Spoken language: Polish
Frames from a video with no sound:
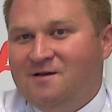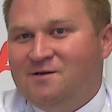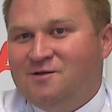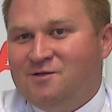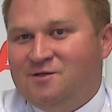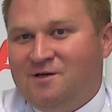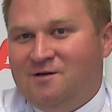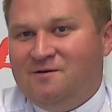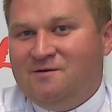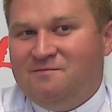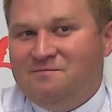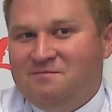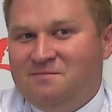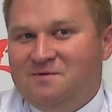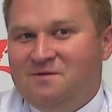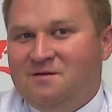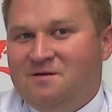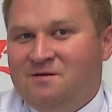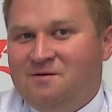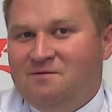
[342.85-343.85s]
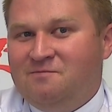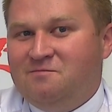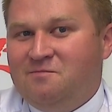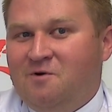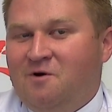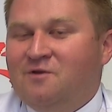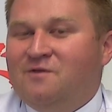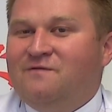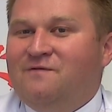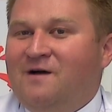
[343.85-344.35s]
że y,
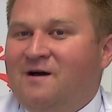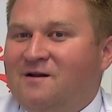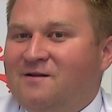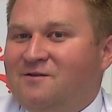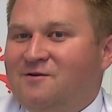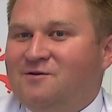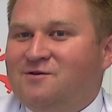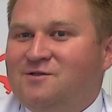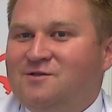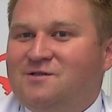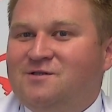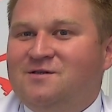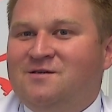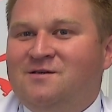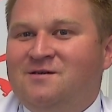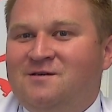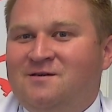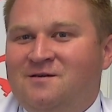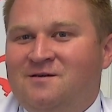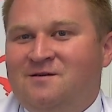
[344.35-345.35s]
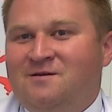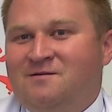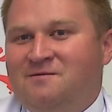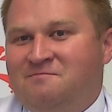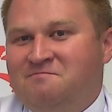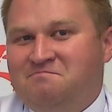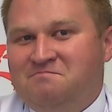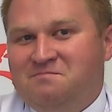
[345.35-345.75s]
otwartość i, i